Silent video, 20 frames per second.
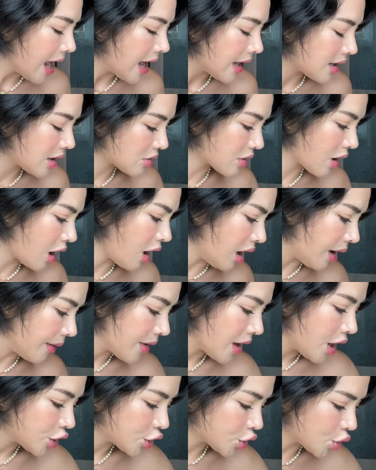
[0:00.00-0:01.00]
แล้วก็
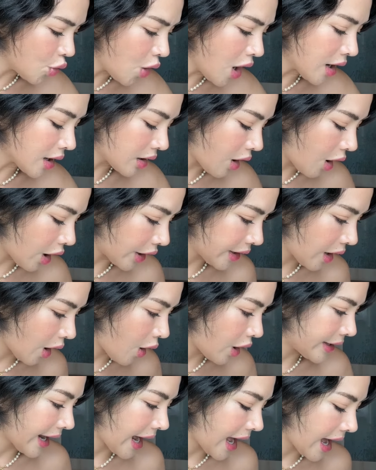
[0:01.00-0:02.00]
ช่วงก่อนนอ
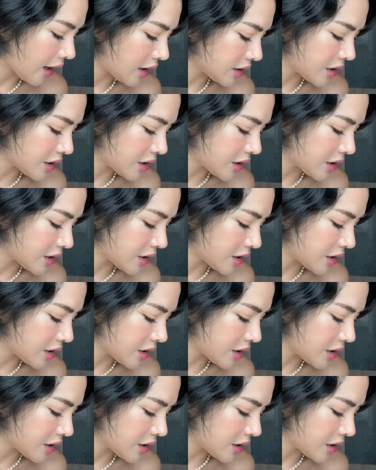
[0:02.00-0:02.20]
นนะคะ ก็